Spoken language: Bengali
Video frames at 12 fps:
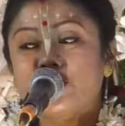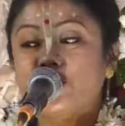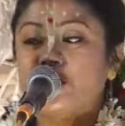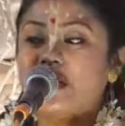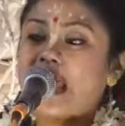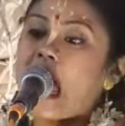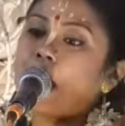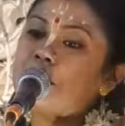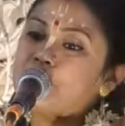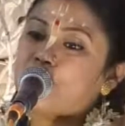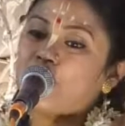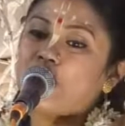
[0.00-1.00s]
যদি নাম
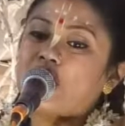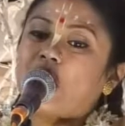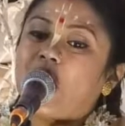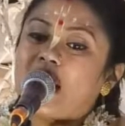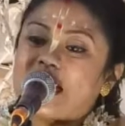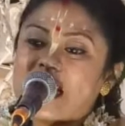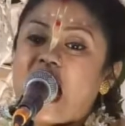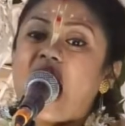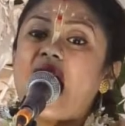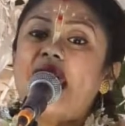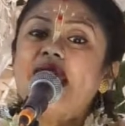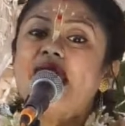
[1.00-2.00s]
শ্রবণ করা
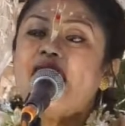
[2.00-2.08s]
যায়